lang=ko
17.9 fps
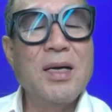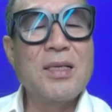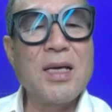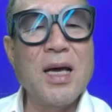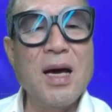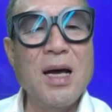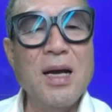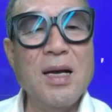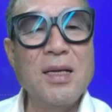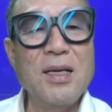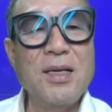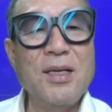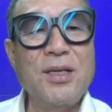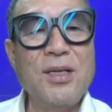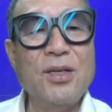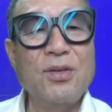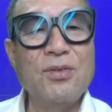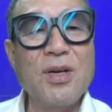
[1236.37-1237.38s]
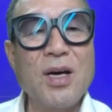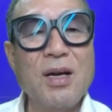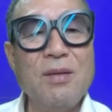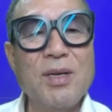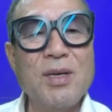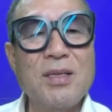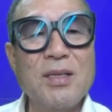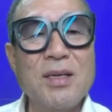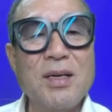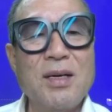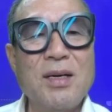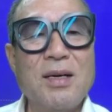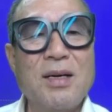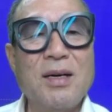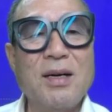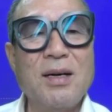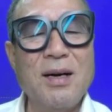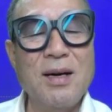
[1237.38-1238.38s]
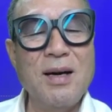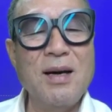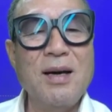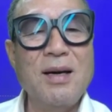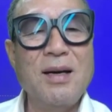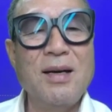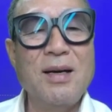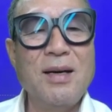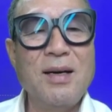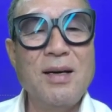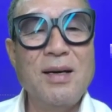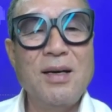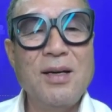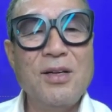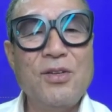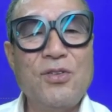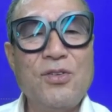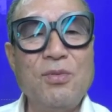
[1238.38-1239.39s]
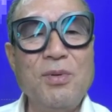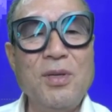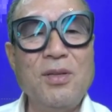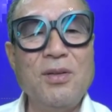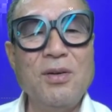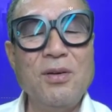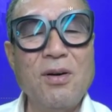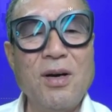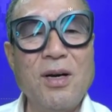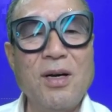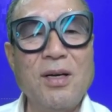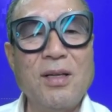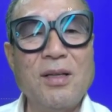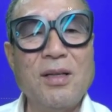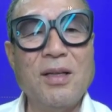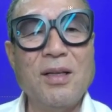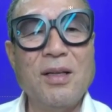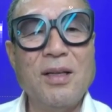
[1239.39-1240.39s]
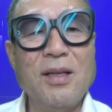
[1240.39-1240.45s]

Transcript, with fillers: 살기는 영주 살면서 어? 주민등록은